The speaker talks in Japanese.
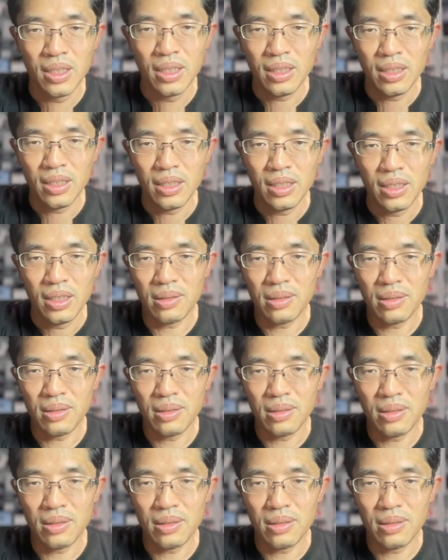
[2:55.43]
流行り病の
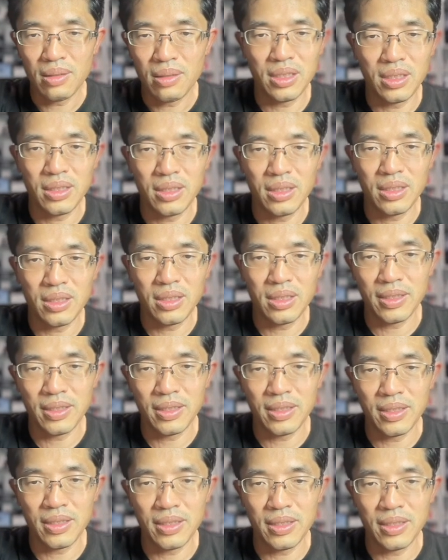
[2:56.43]
時にですね、やっぱり、
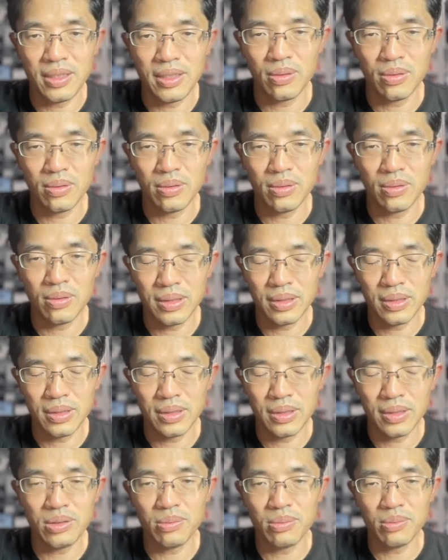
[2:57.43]
あの、
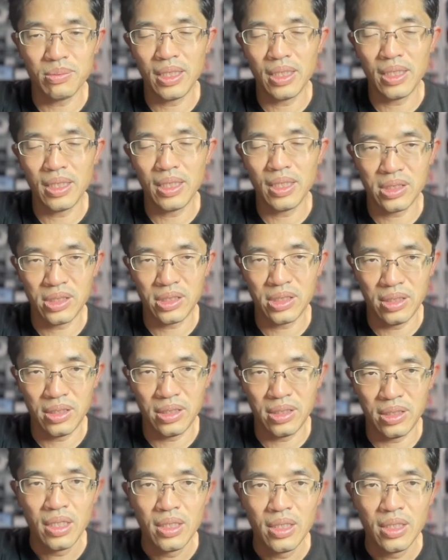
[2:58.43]
インバウンドも減ったし、